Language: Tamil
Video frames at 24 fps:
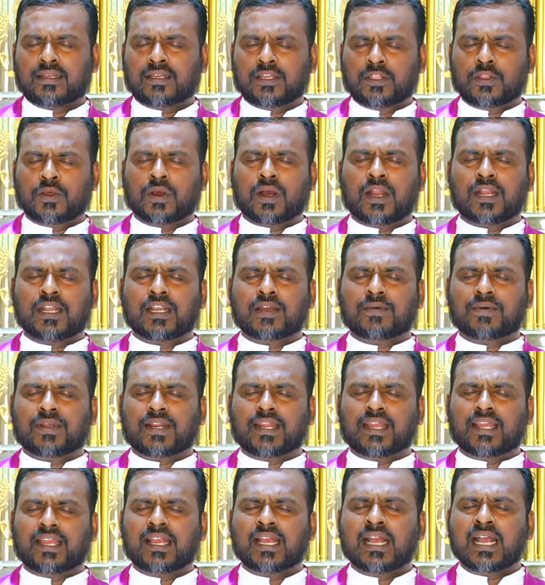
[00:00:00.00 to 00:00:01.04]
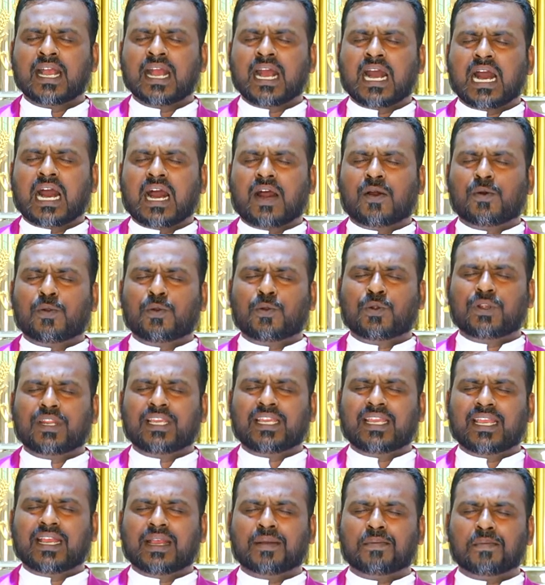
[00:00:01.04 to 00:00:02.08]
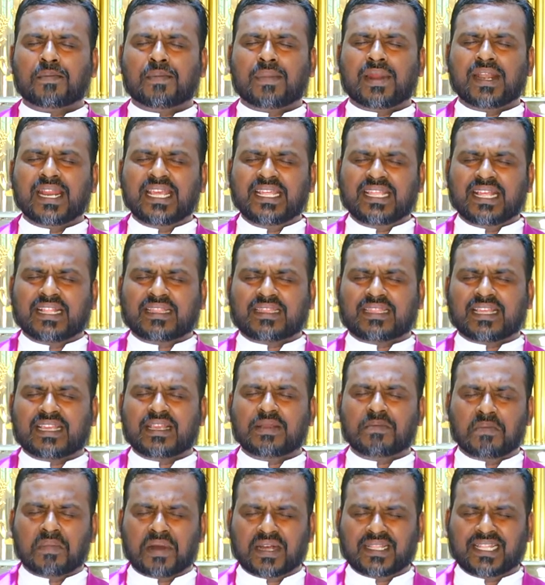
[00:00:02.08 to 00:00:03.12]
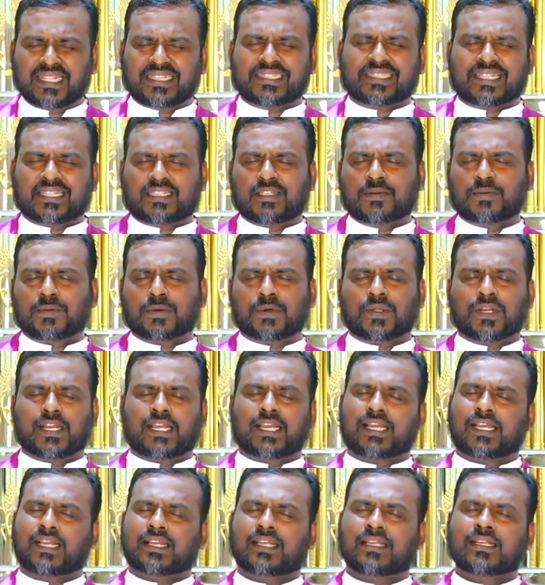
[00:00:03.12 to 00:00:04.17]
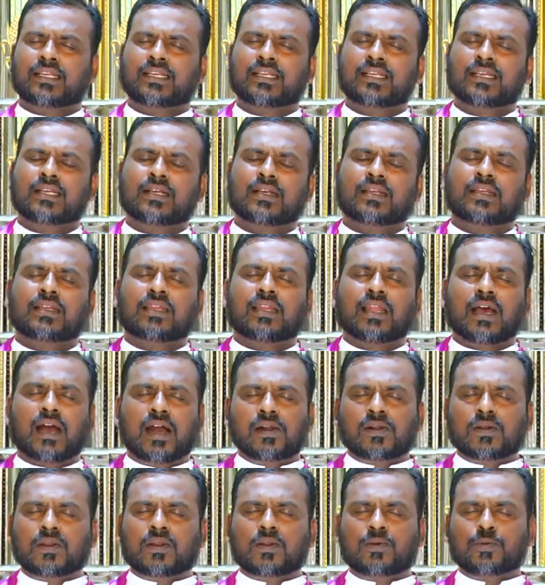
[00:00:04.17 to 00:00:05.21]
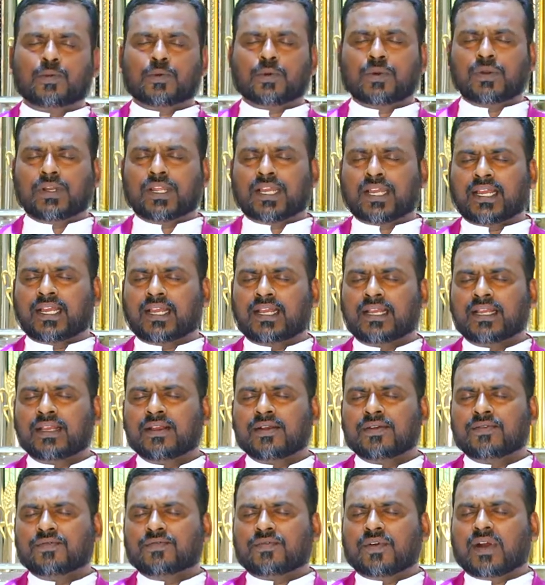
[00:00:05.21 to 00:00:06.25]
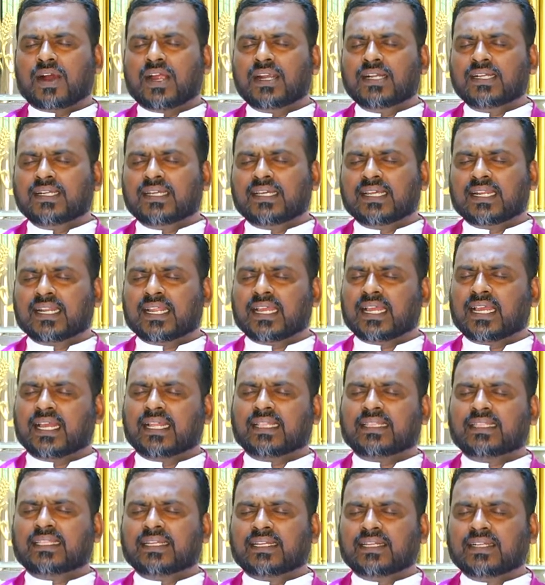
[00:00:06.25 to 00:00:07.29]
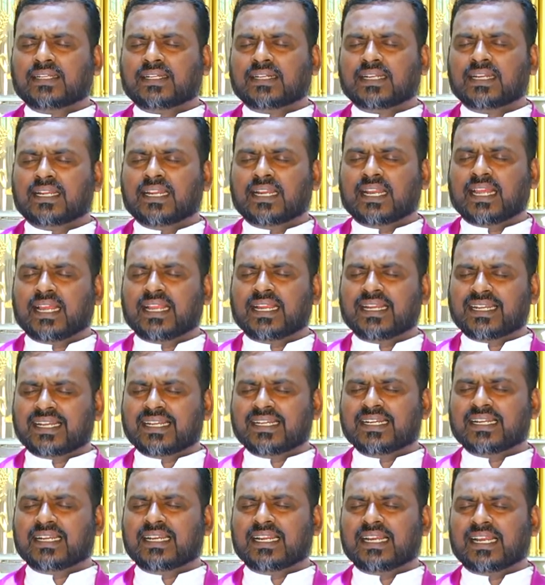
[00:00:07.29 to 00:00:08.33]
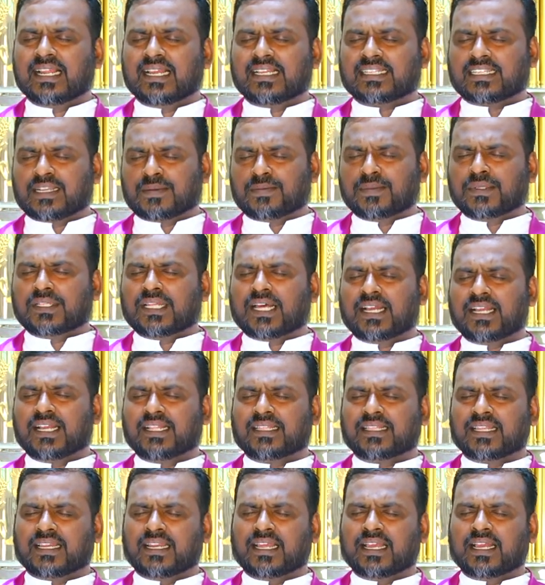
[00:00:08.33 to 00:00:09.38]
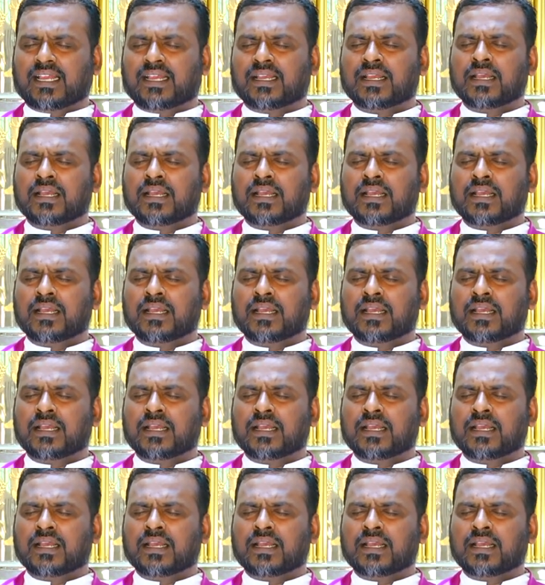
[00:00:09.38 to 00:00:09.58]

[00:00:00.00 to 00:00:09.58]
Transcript: இதோ ஆண்டவரே அவருடைய மனிதத்தை மதித்தது போல நாங்களும் கூட வாழ்கிற தெருக்களில இடங்களில சமுதாயத்தில்